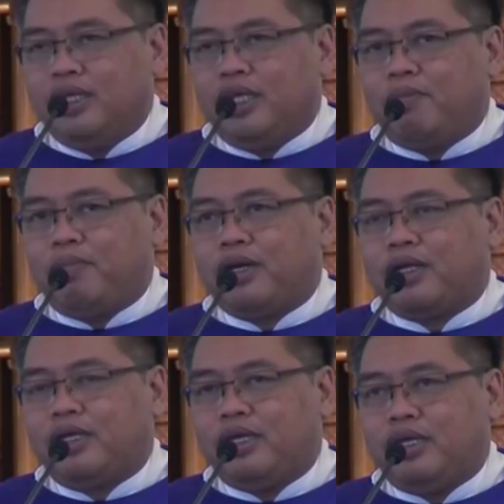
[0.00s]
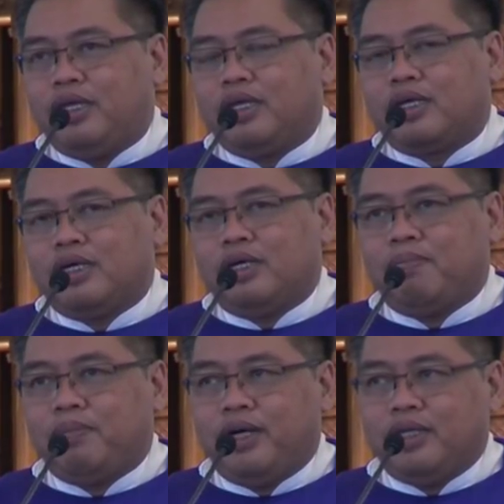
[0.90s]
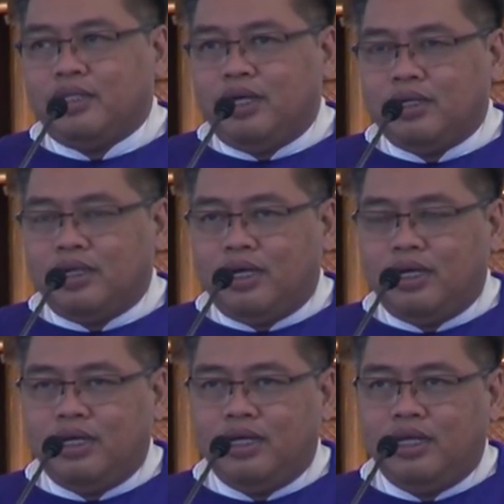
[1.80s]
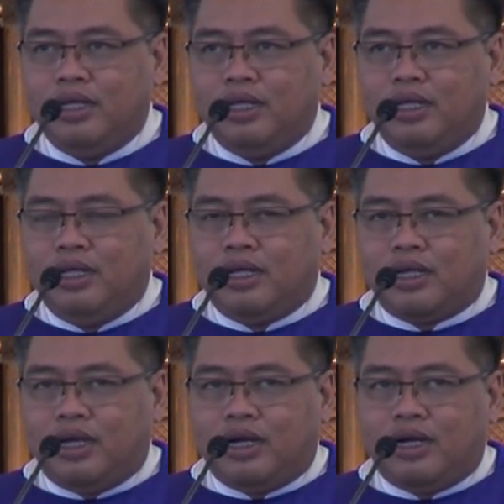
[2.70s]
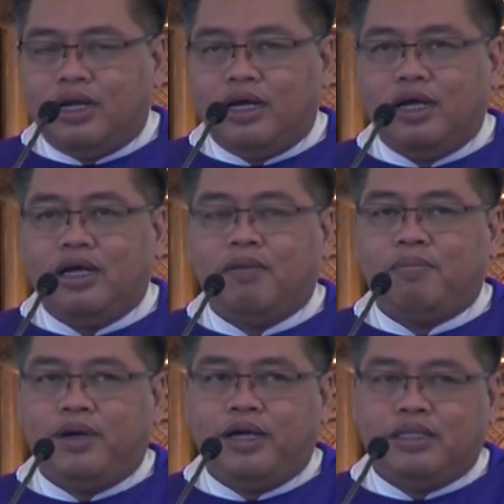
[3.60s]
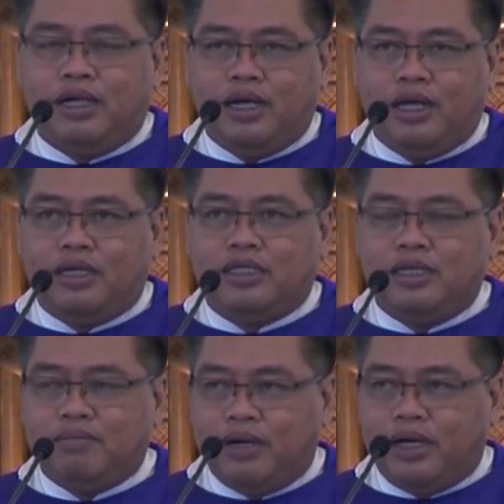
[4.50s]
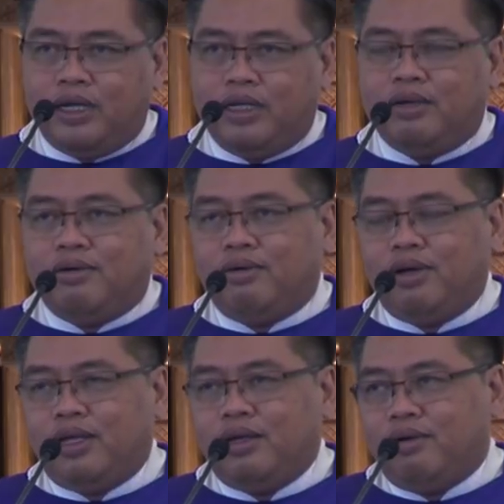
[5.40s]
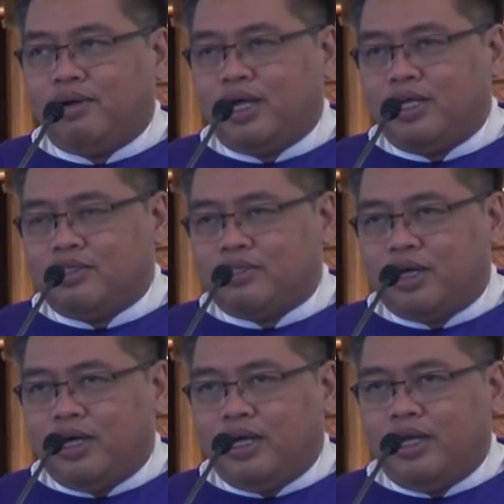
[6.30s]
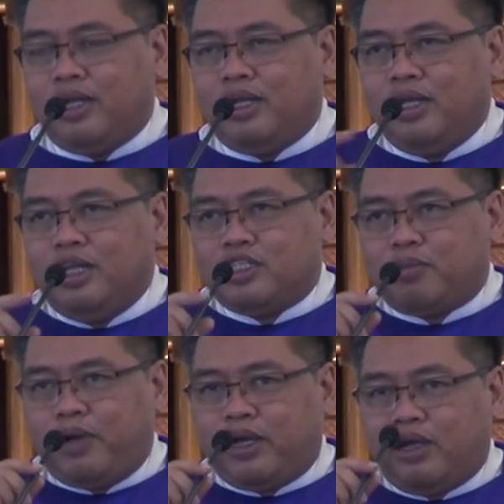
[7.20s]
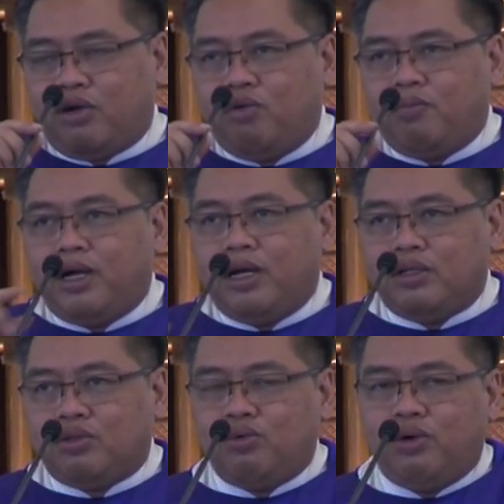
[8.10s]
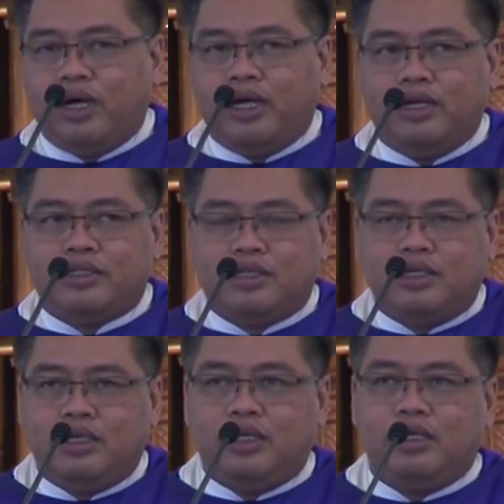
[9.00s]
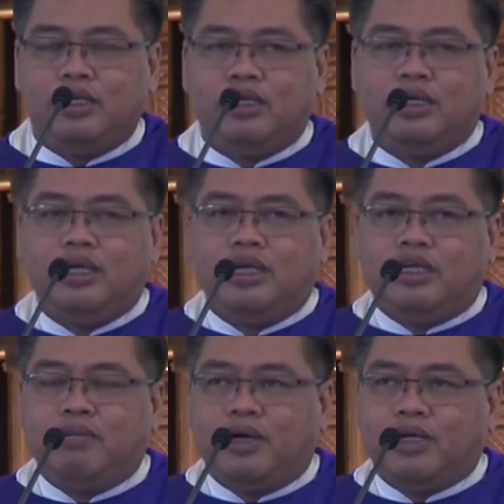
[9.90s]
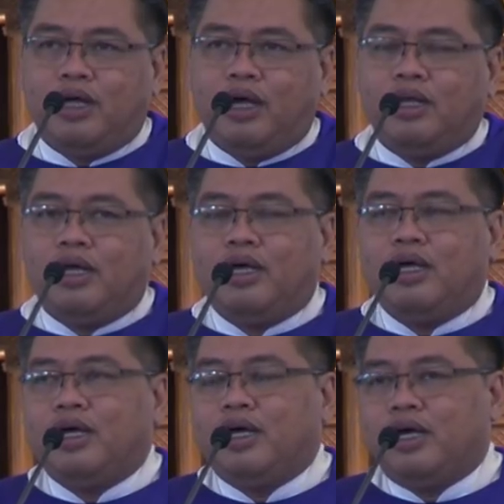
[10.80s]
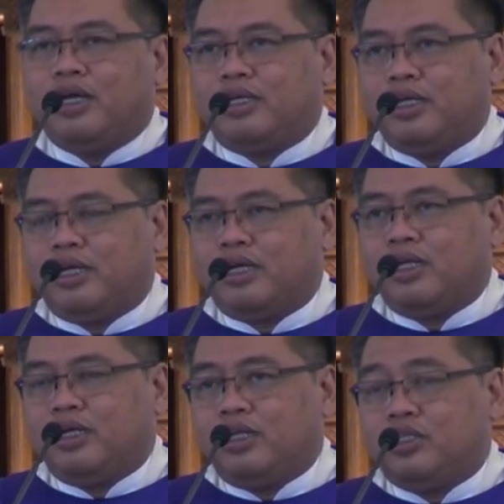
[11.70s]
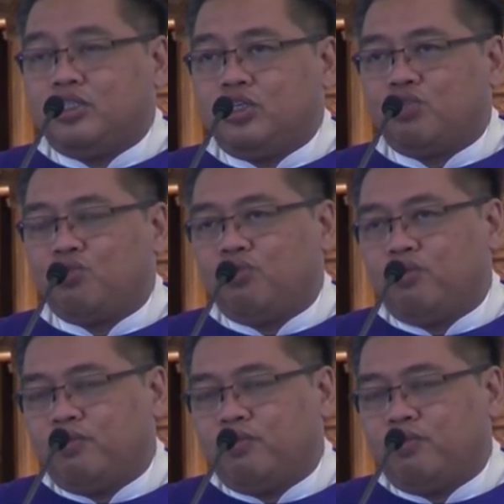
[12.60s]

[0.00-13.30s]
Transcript: ia pergi ke Bait Allah karena bait Allah diimani oleh orang Israel sebagai rumah Tuhan sendiri di mana Allah hadir di situ